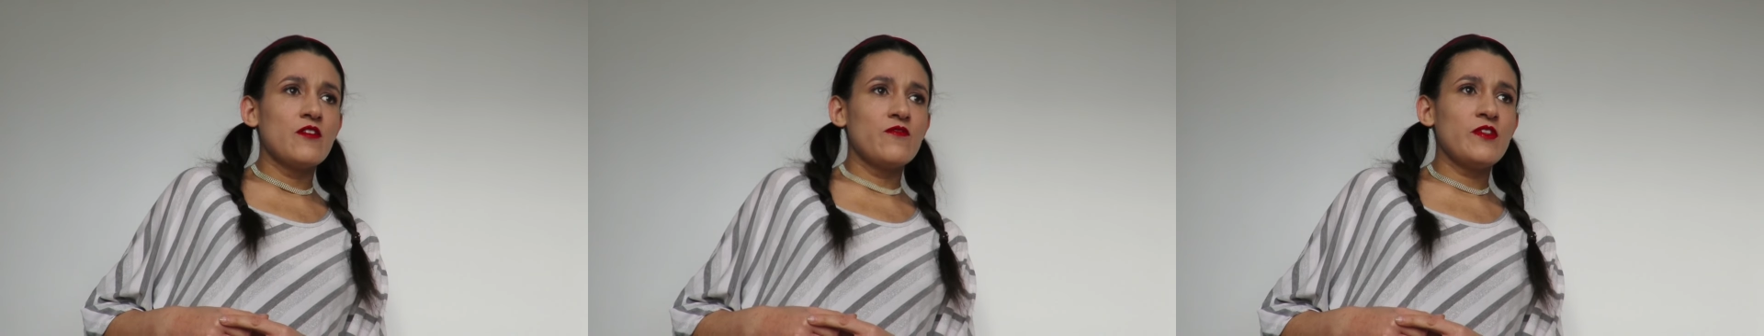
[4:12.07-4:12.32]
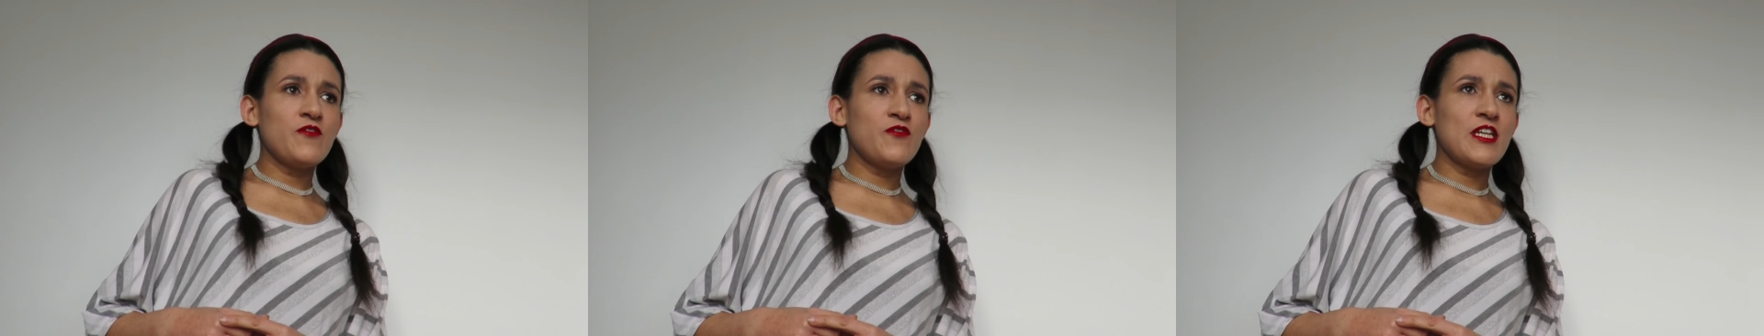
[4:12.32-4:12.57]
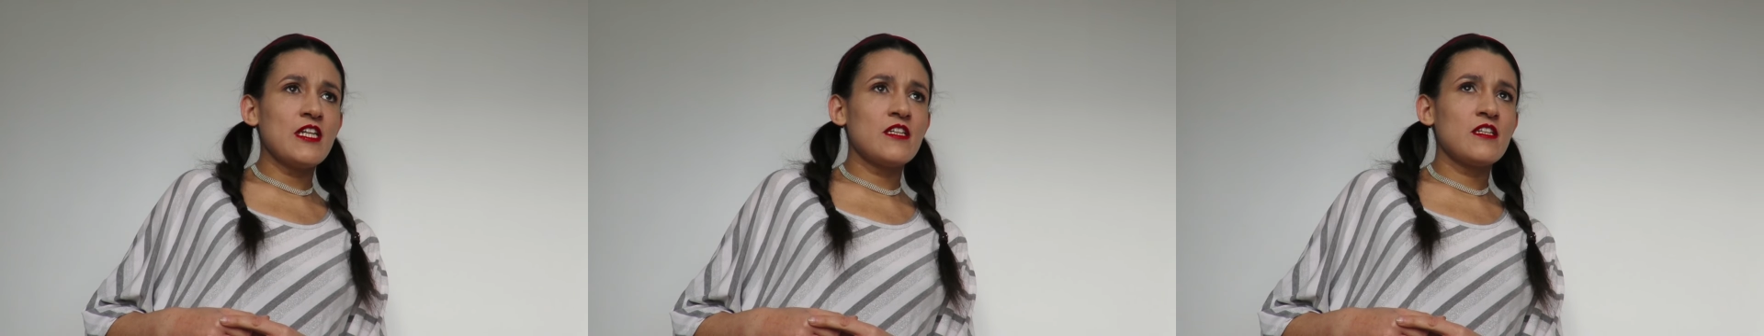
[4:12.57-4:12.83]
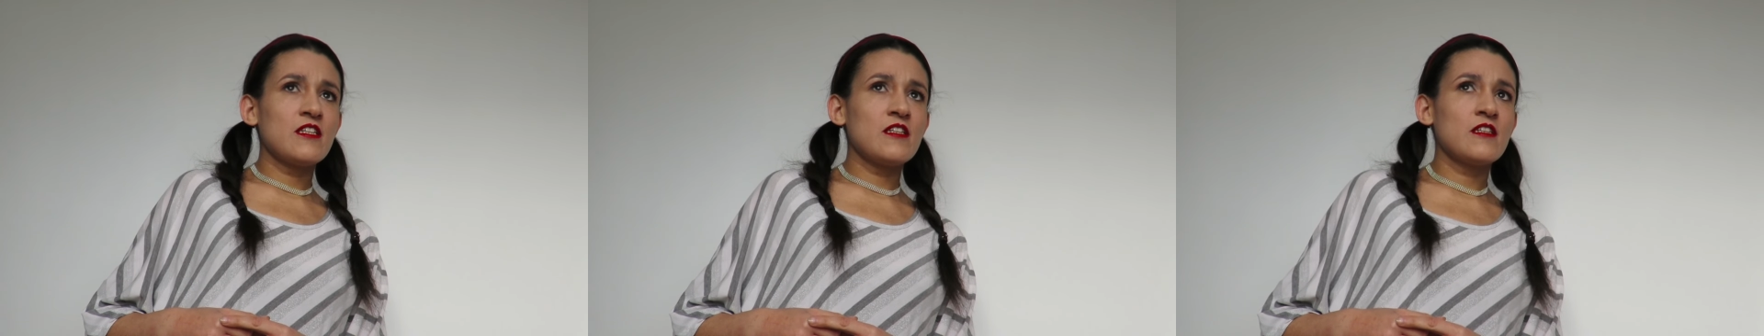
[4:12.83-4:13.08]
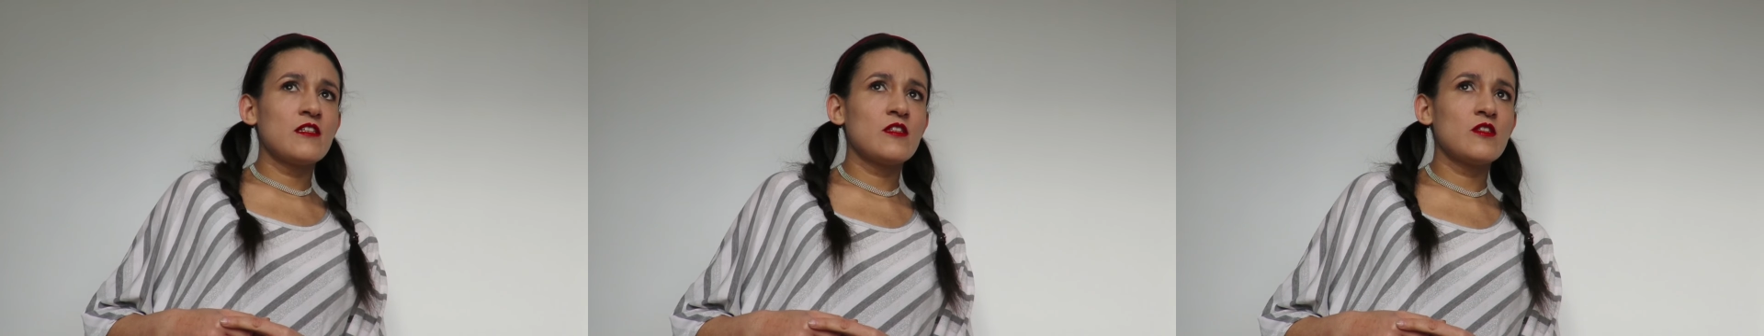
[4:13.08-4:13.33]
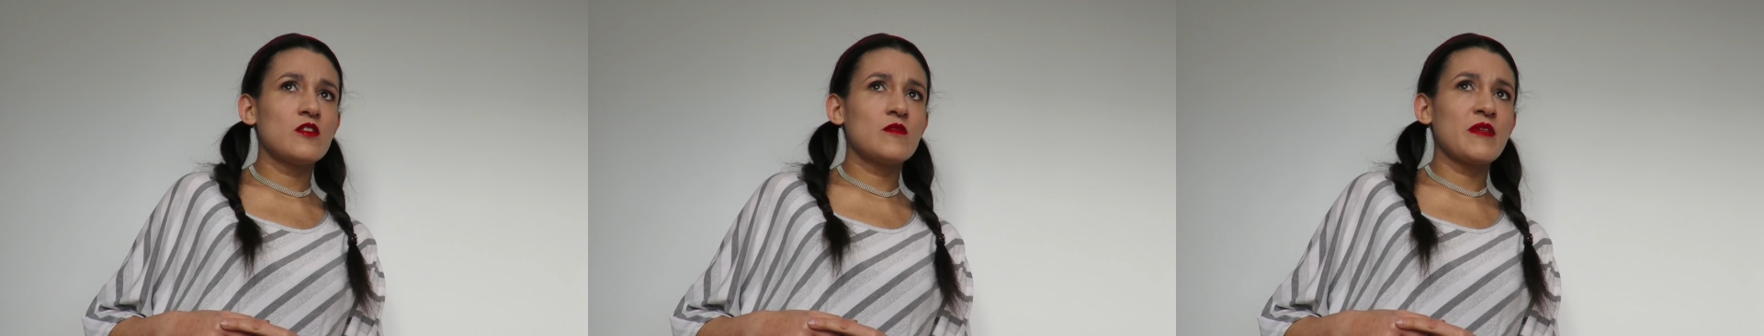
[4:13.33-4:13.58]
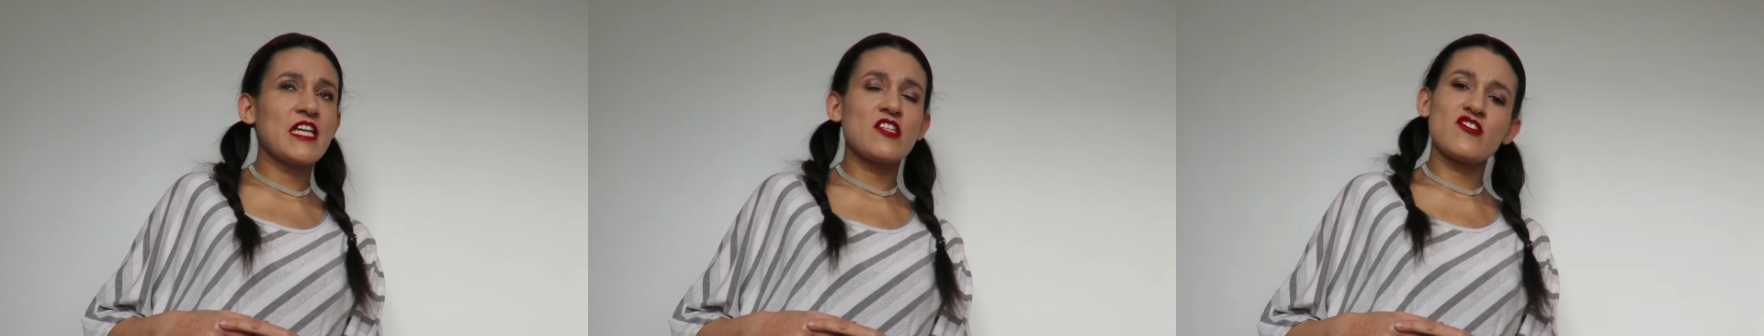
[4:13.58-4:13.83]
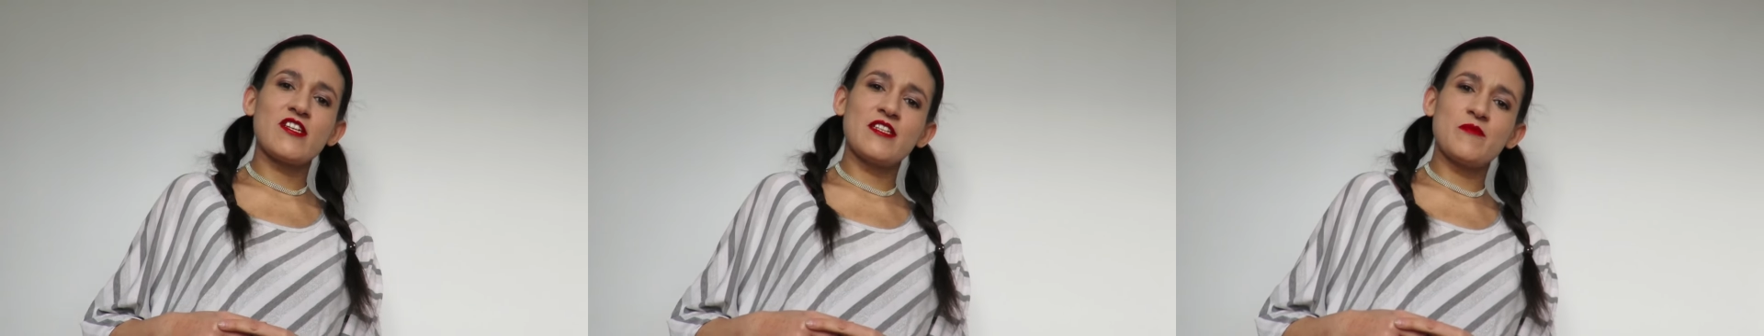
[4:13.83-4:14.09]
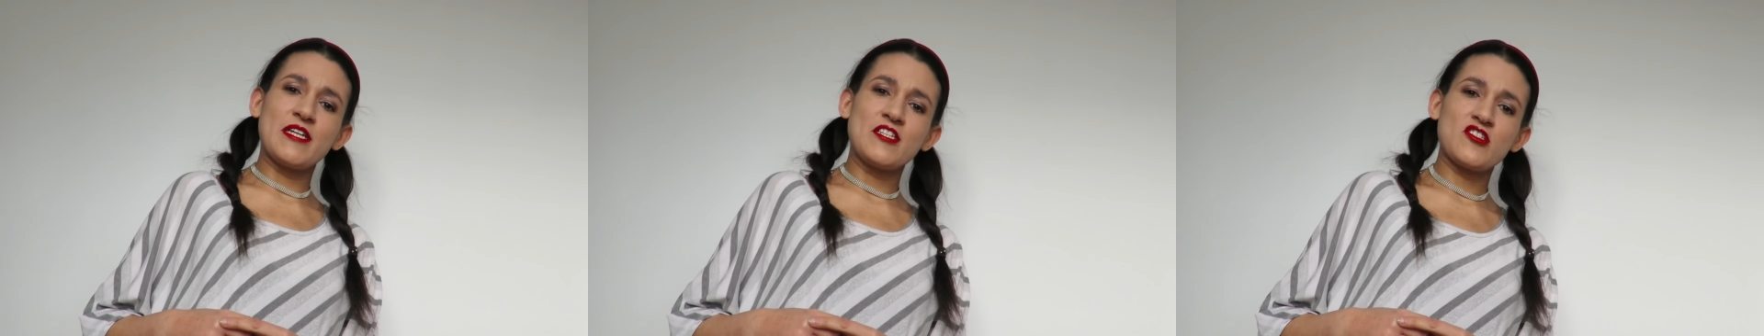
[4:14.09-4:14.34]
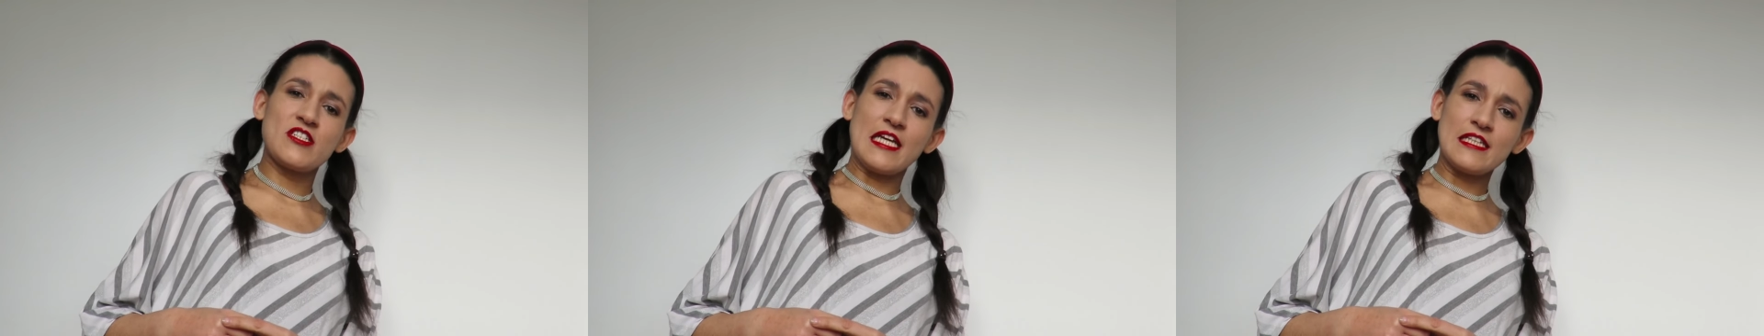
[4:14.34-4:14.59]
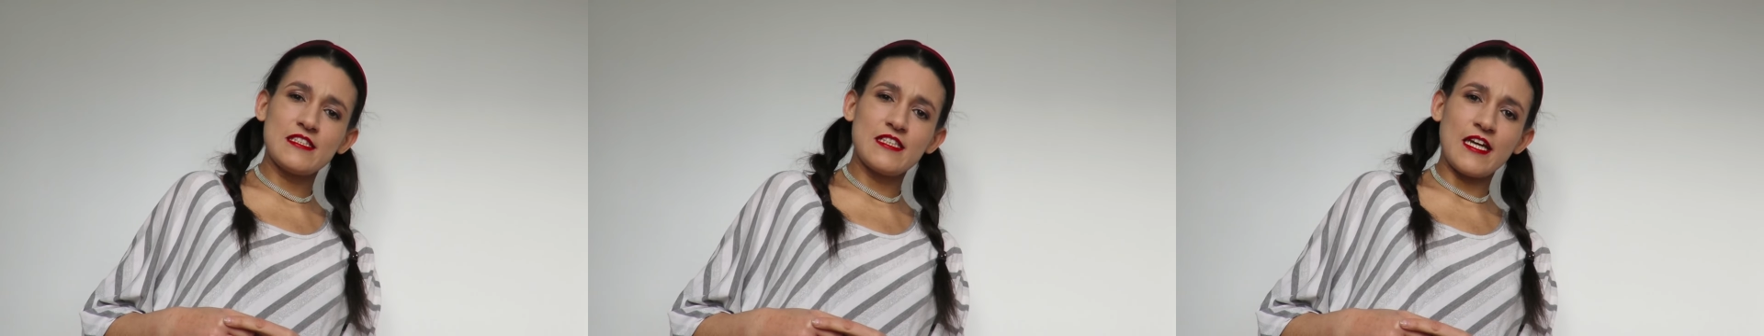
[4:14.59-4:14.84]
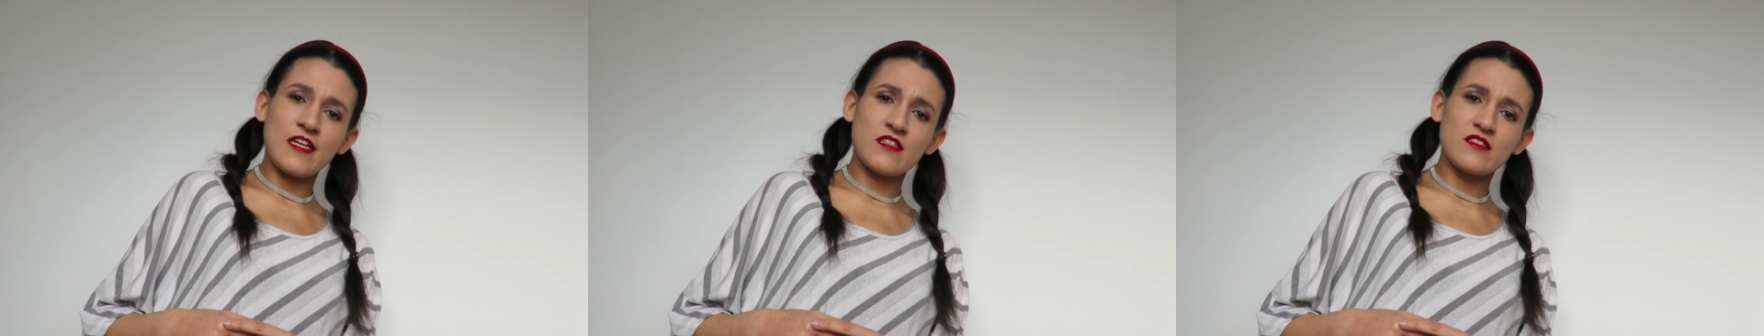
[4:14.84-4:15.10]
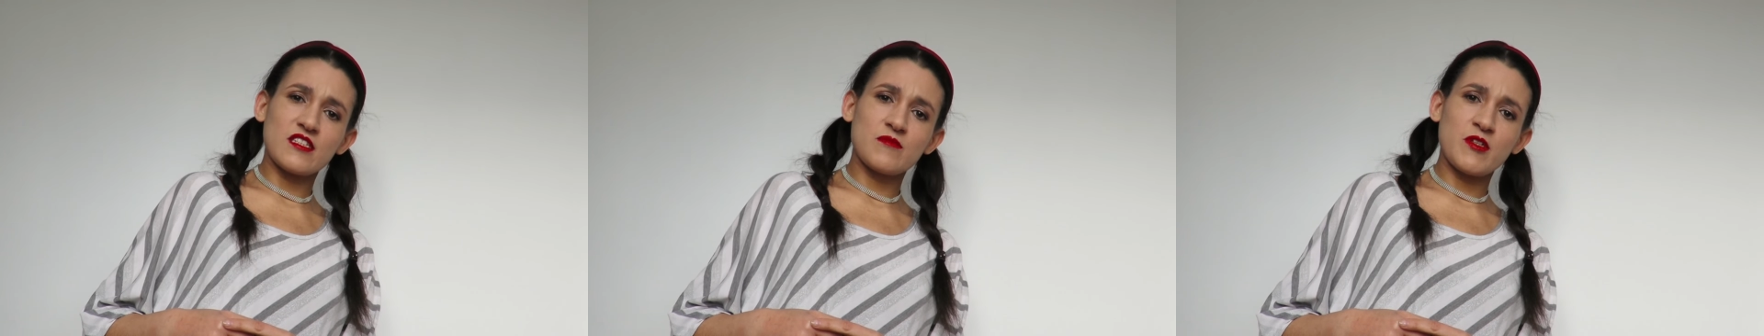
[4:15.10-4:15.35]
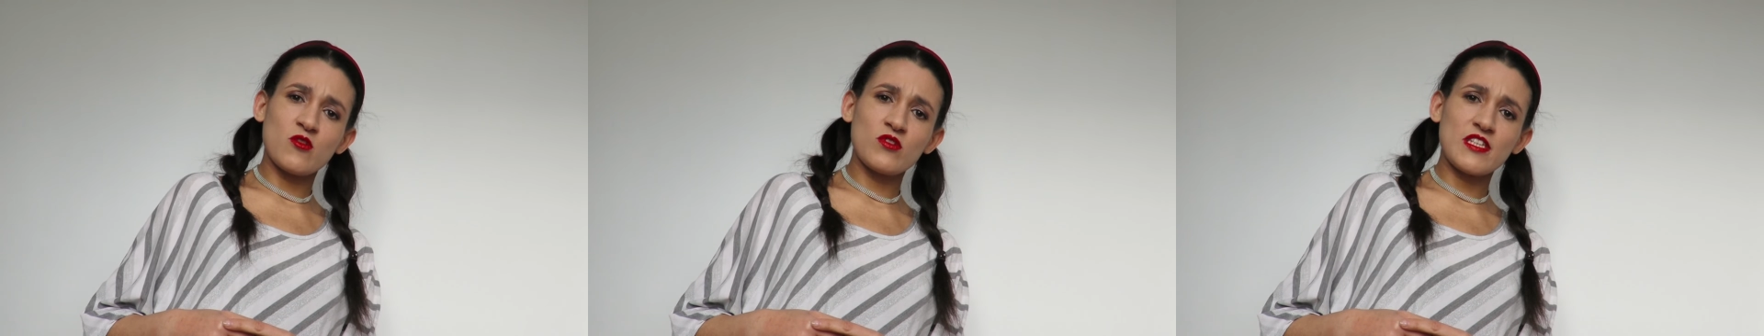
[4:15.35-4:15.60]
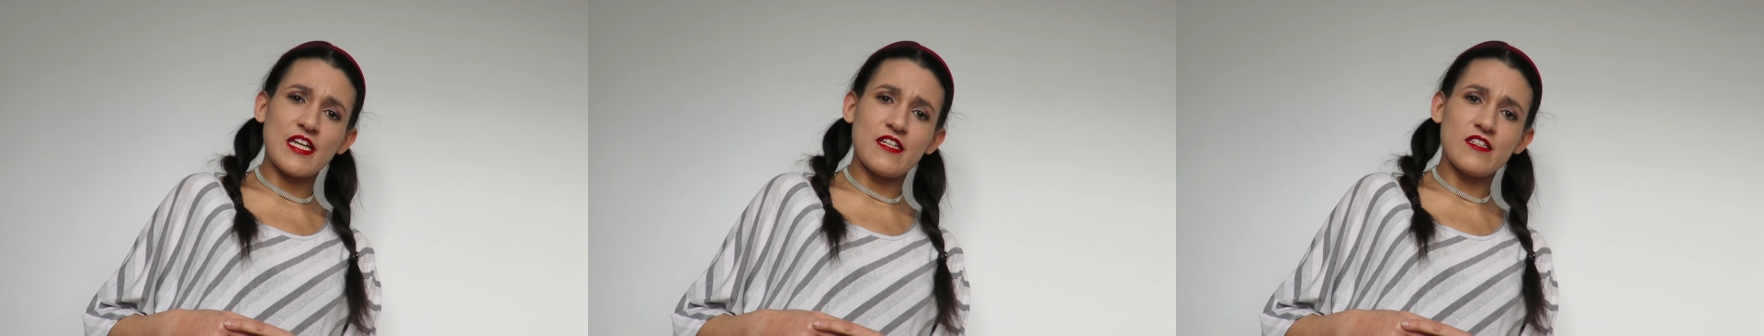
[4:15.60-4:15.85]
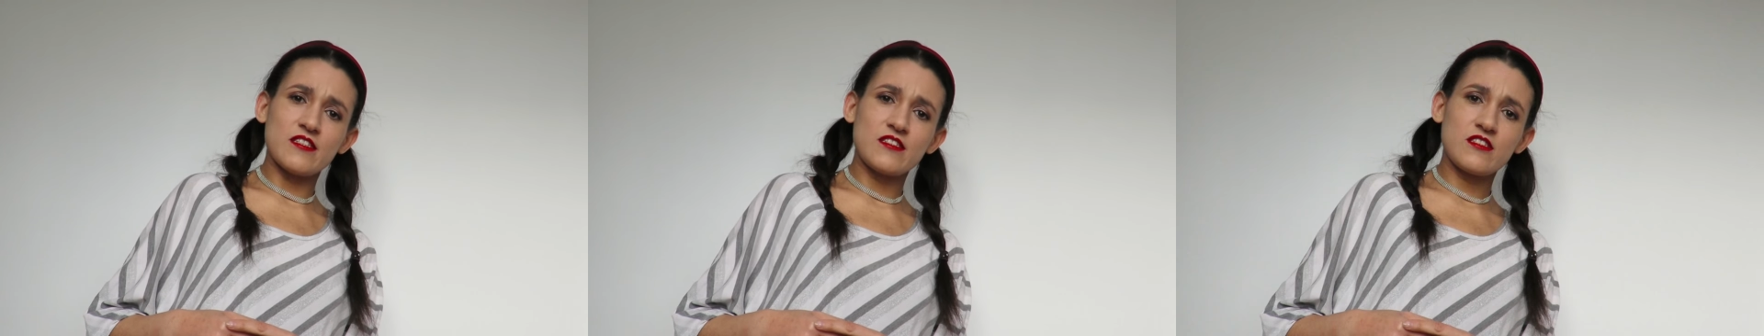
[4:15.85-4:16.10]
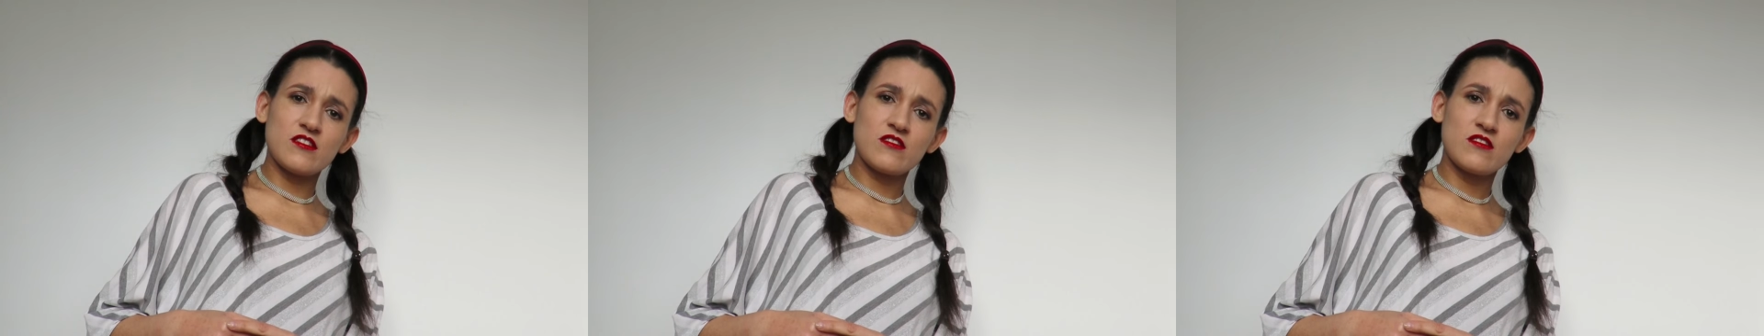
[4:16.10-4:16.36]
wie viele umherstehende Menschen jetzt denken, dass man notgeil ist.